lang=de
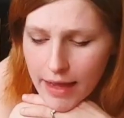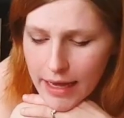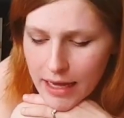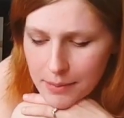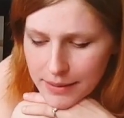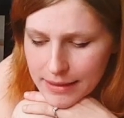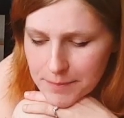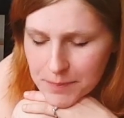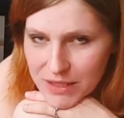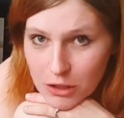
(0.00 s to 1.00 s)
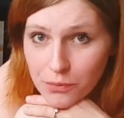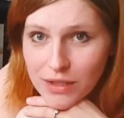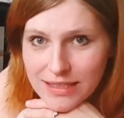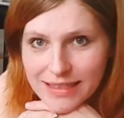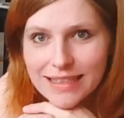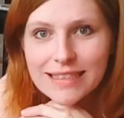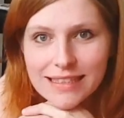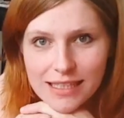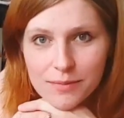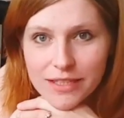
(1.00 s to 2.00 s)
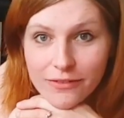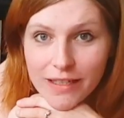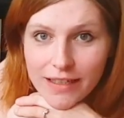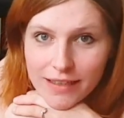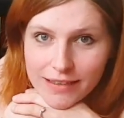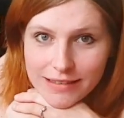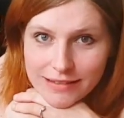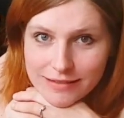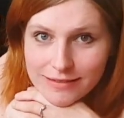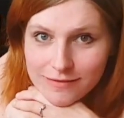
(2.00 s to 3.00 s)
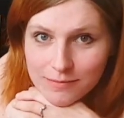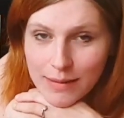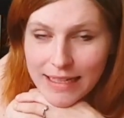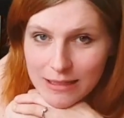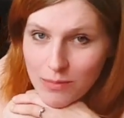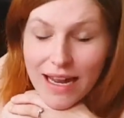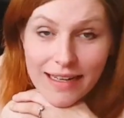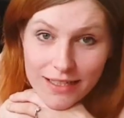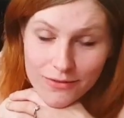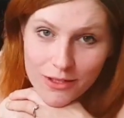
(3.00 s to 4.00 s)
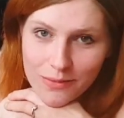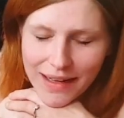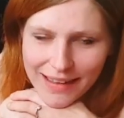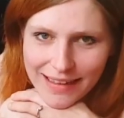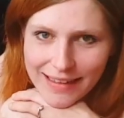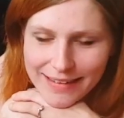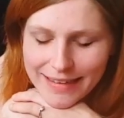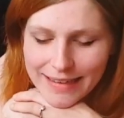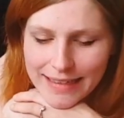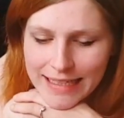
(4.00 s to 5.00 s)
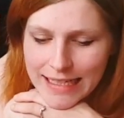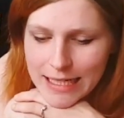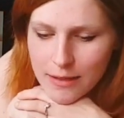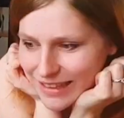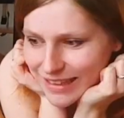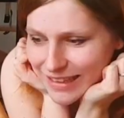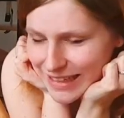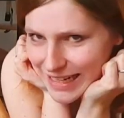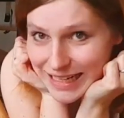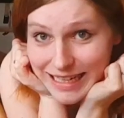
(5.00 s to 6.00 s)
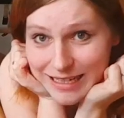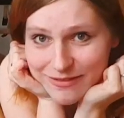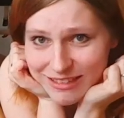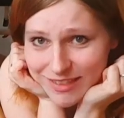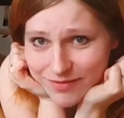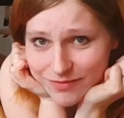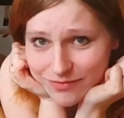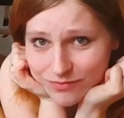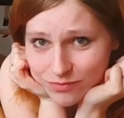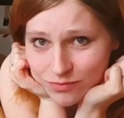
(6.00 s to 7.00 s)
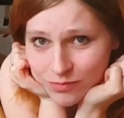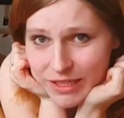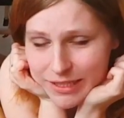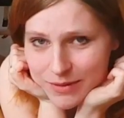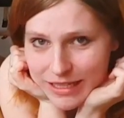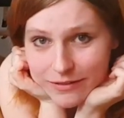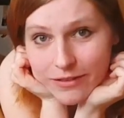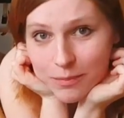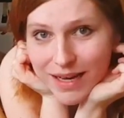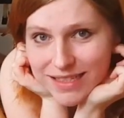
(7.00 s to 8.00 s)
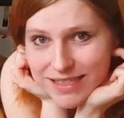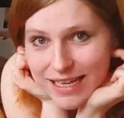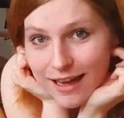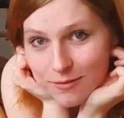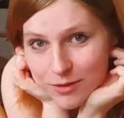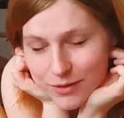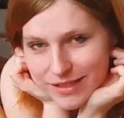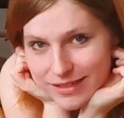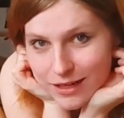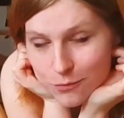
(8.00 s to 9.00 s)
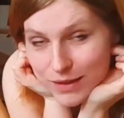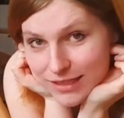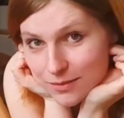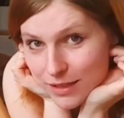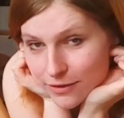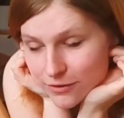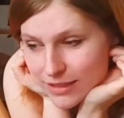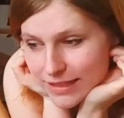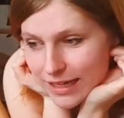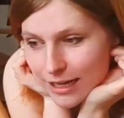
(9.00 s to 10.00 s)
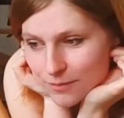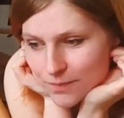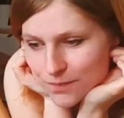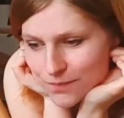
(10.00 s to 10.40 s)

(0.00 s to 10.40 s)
Aber ich hoffe, dass ich nächsten Samstag wieder mein geplantes Video machen kann, denn der kleine Mann möchte mich einfach bei sich haben und möchte die Aufmerksamkeit für sich haben.